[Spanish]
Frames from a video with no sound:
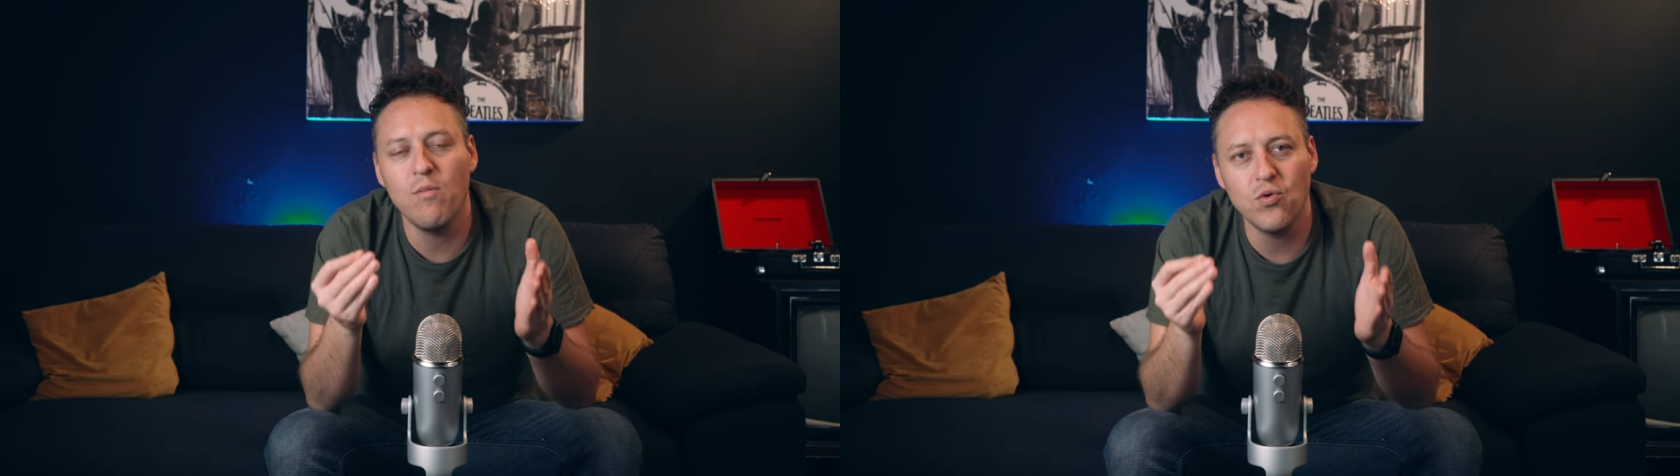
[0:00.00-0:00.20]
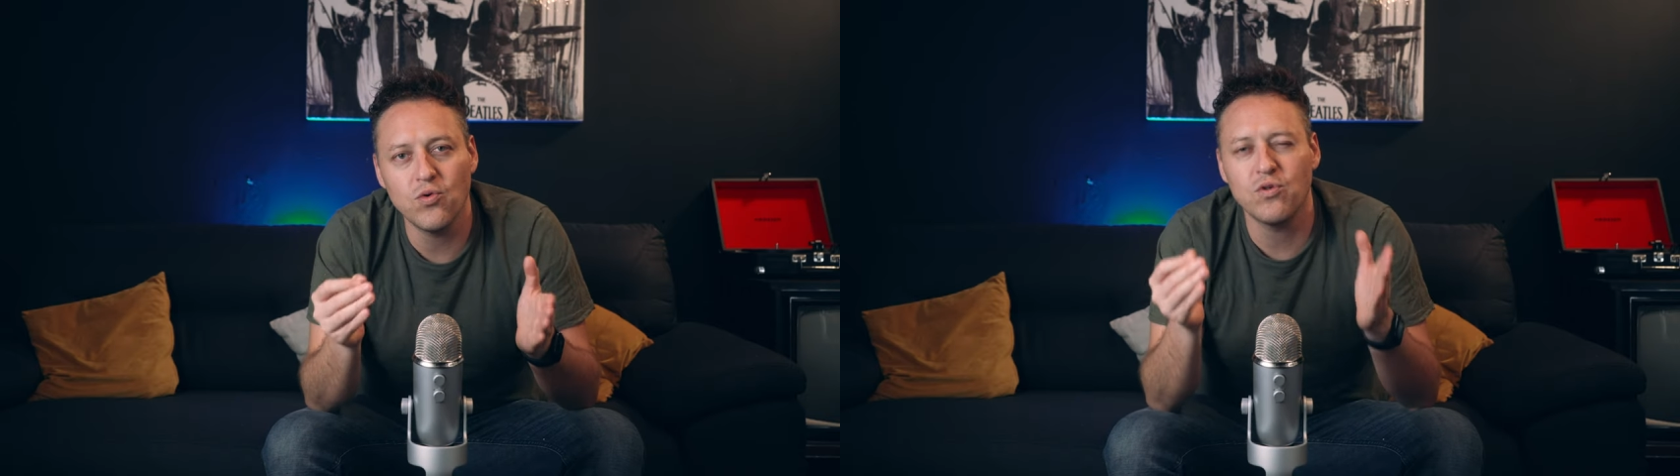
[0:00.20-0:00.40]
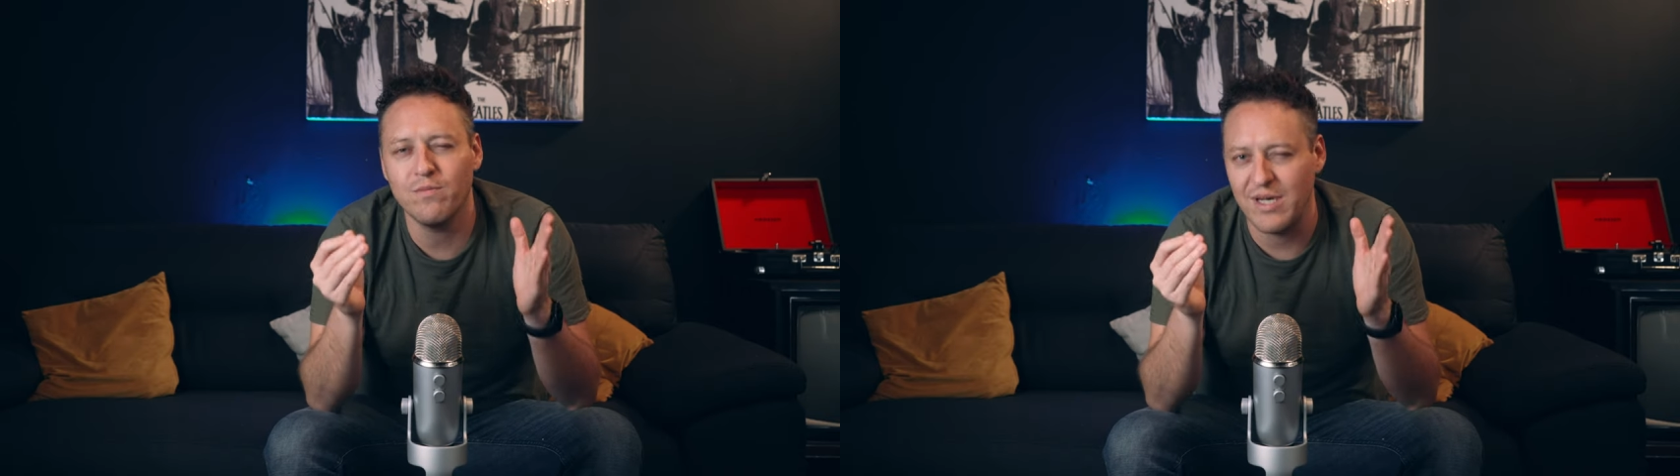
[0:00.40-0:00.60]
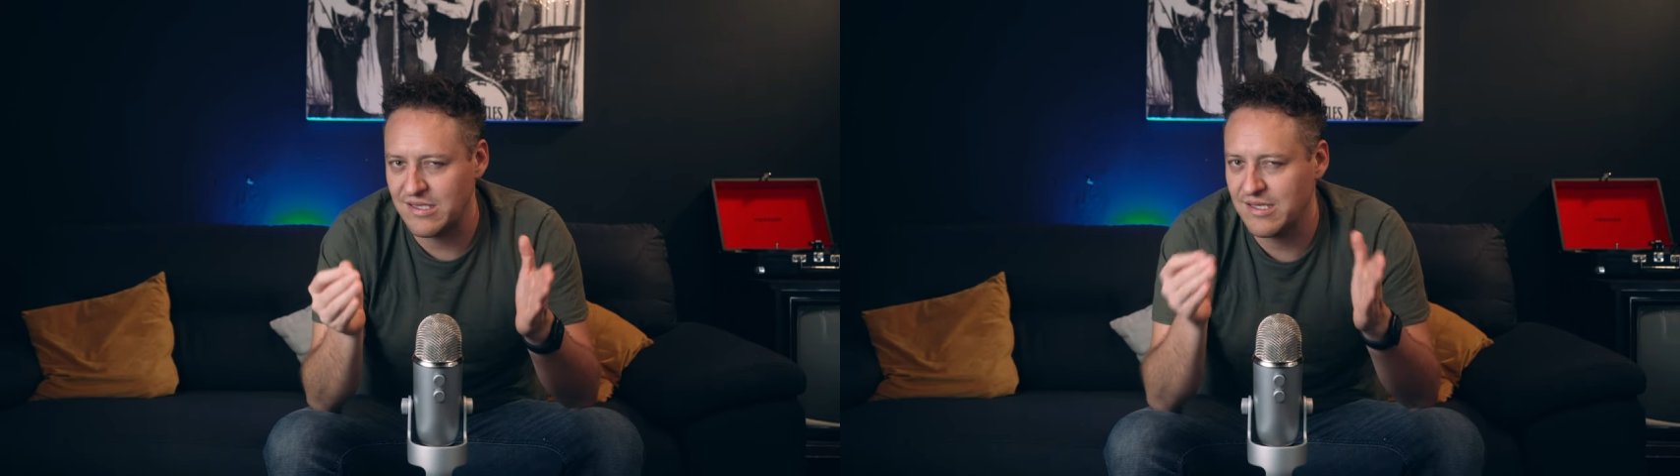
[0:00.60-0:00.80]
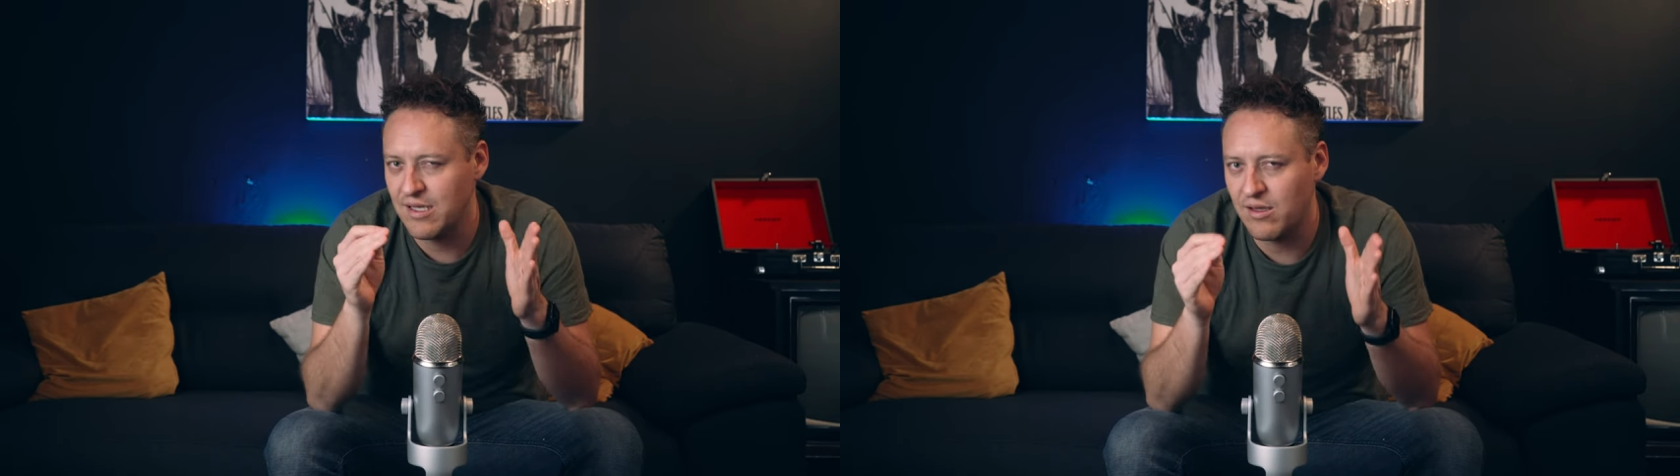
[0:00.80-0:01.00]
motion
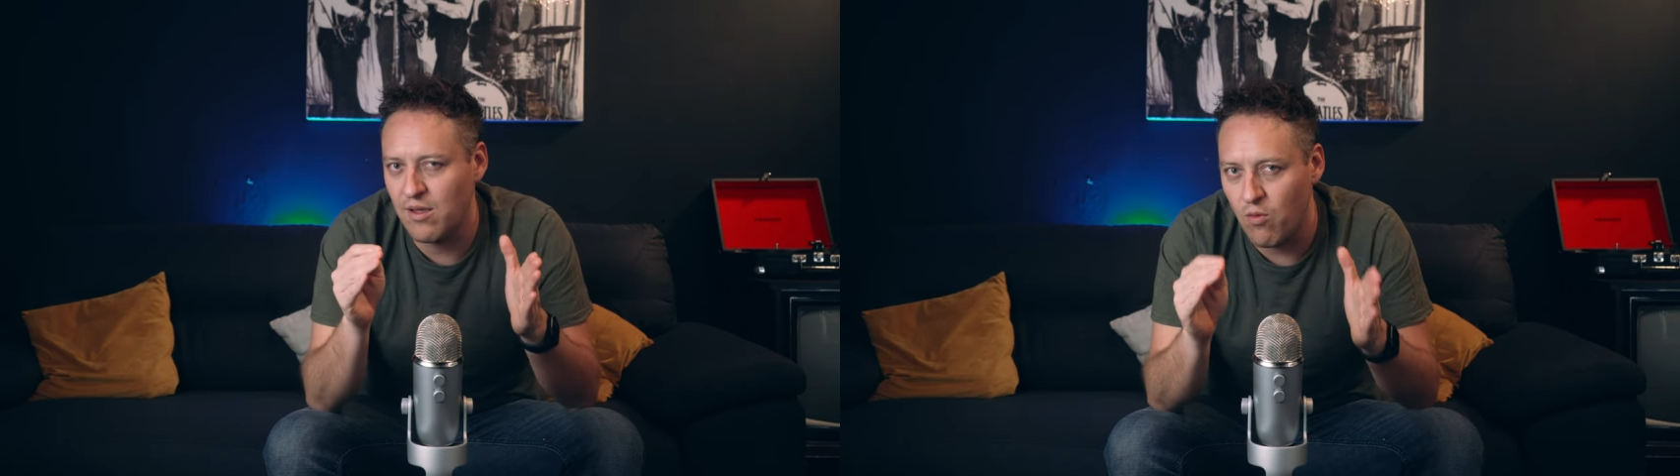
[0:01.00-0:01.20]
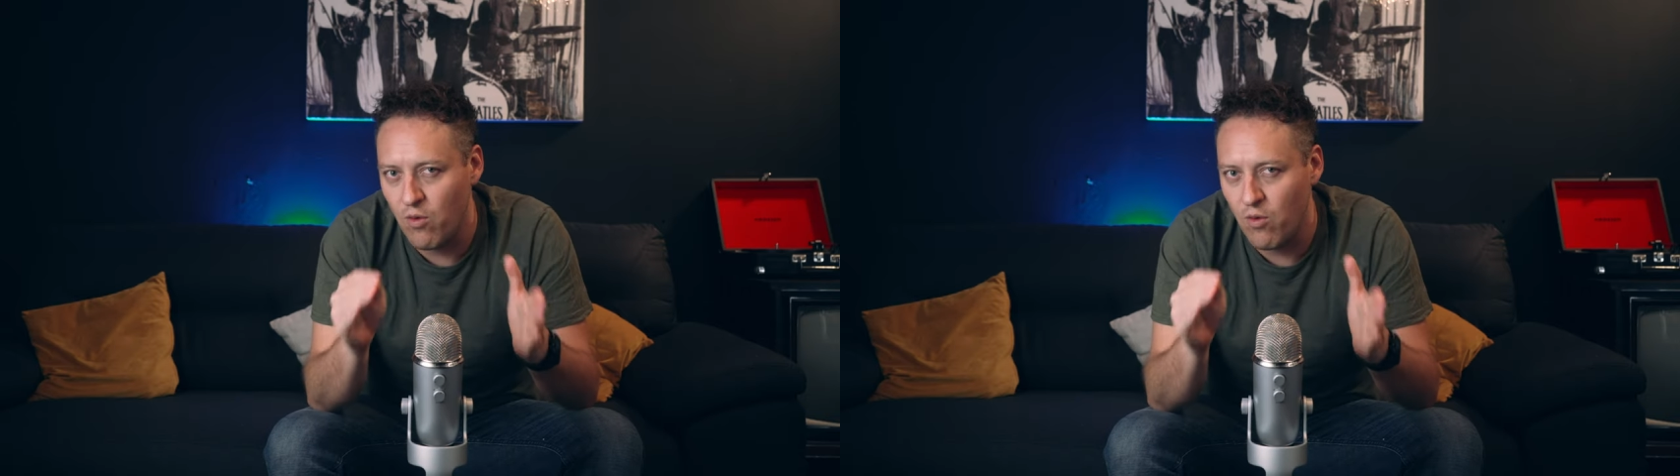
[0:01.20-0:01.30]
bastante